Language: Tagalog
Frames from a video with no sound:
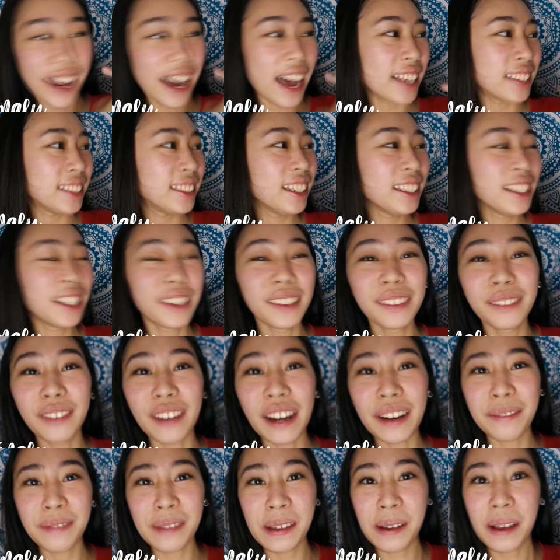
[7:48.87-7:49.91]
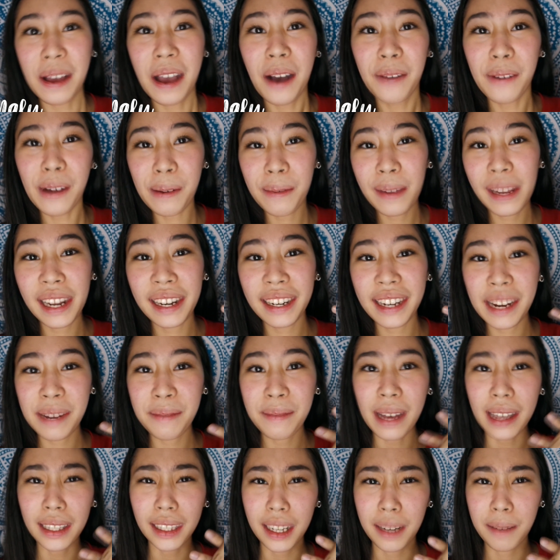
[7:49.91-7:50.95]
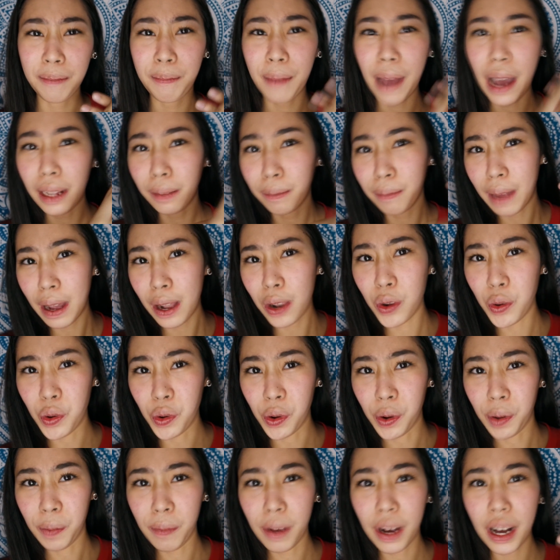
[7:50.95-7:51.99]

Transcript: Astig ng fam family name natin, Patmalu.